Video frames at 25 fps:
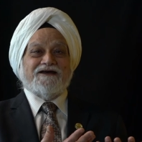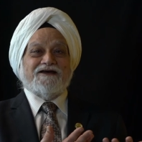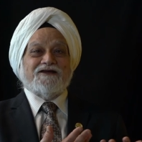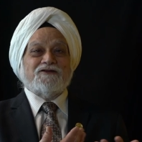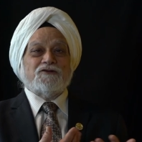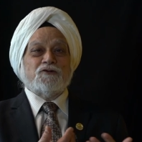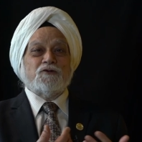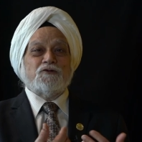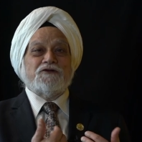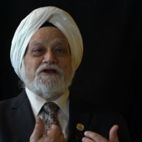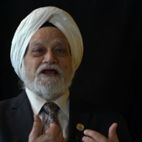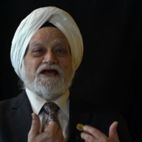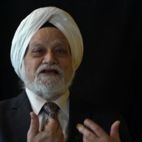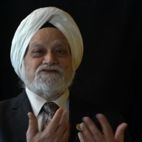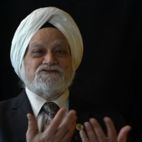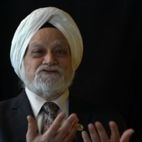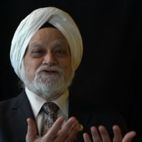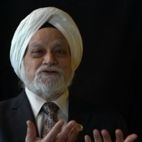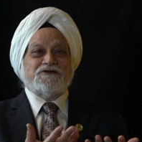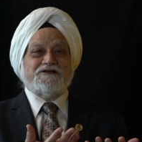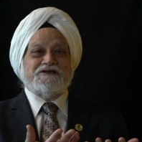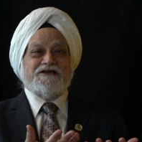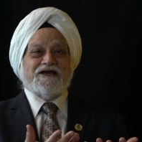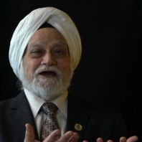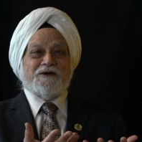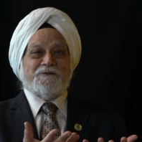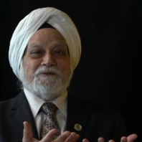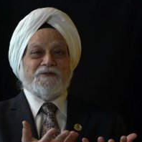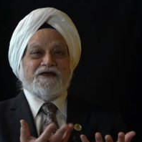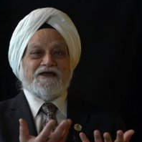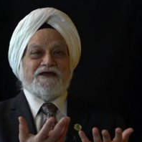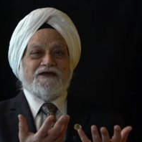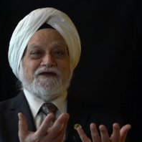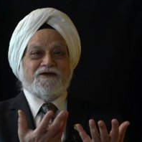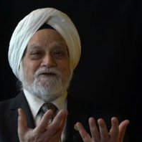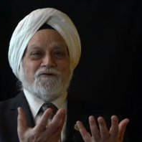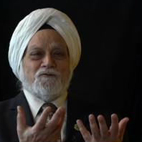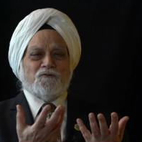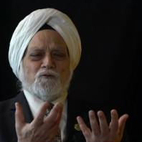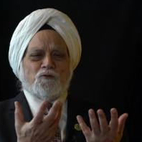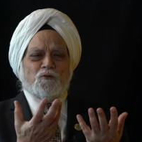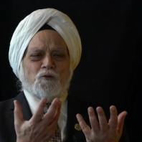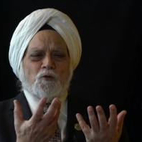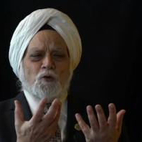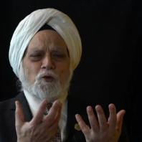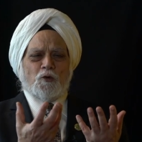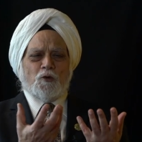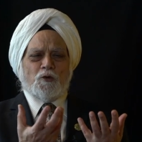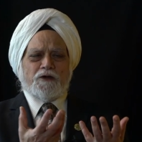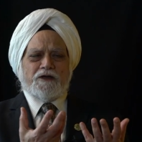तो नेचुरली हमें
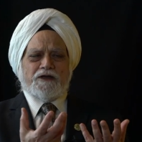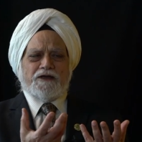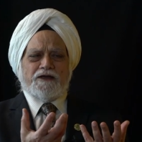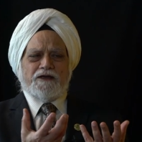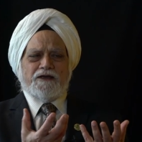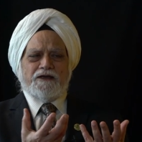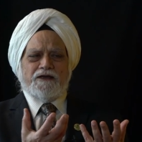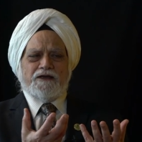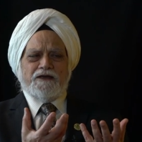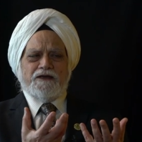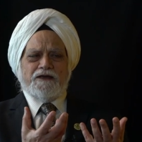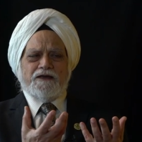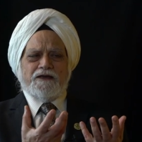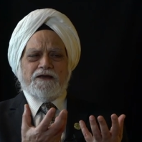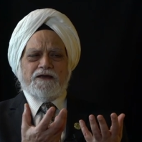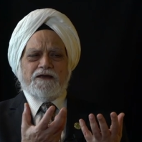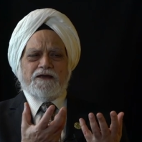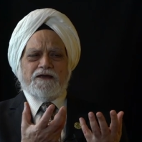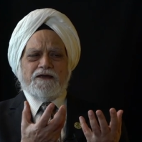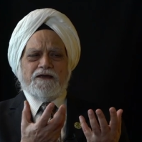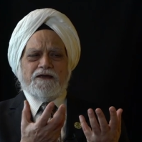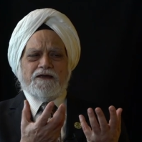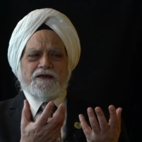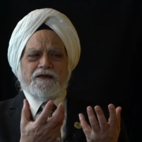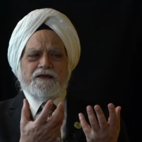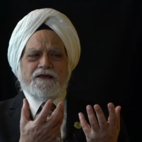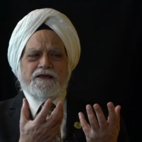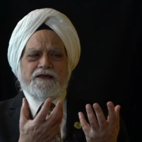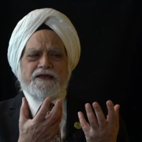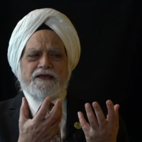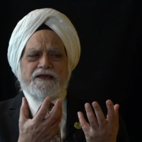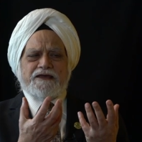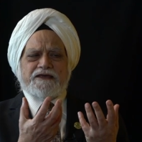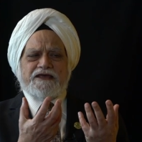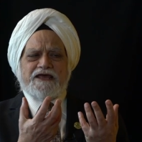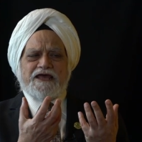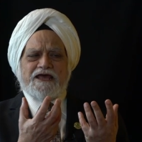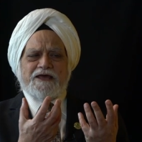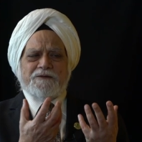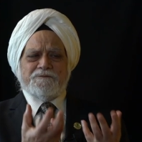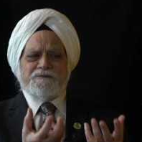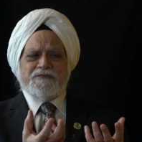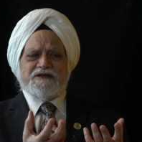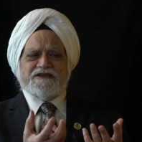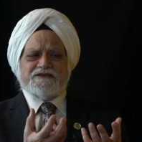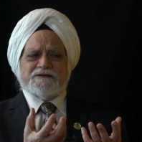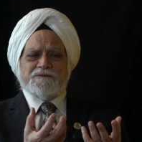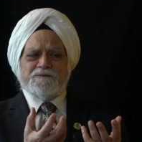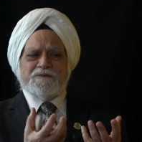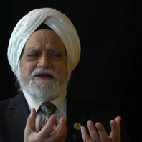वो एक
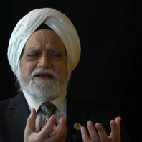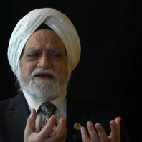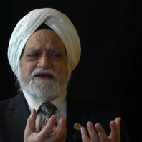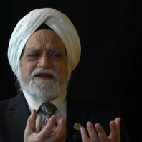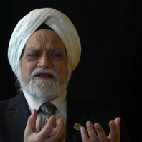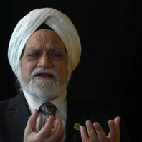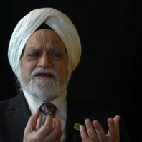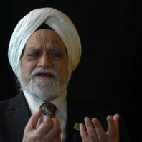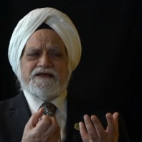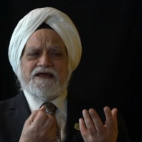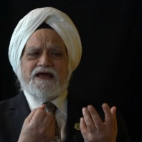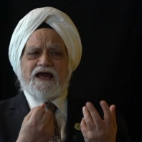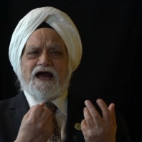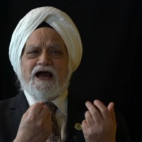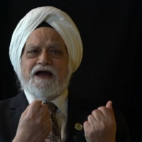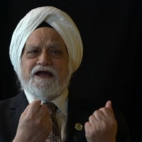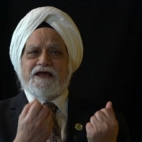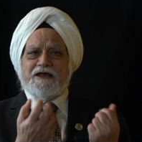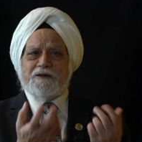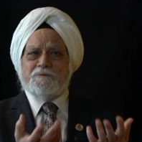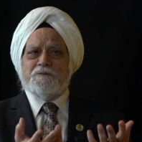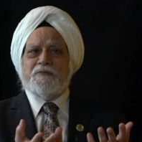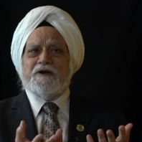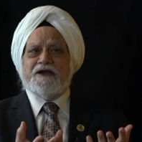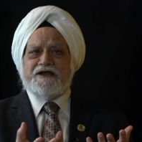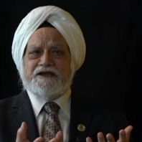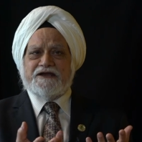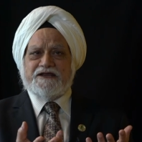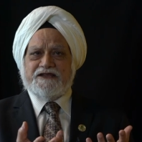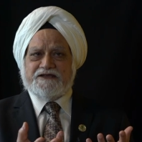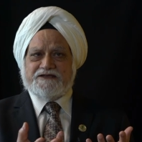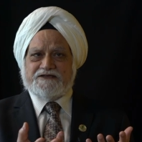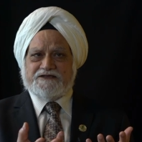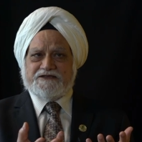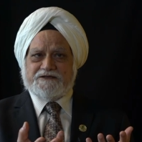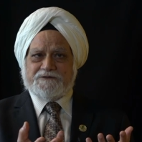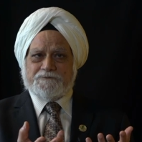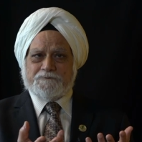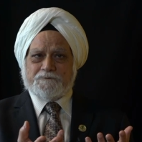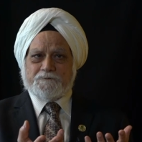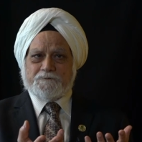हिम्मत मिली कि आगे बढ़ने की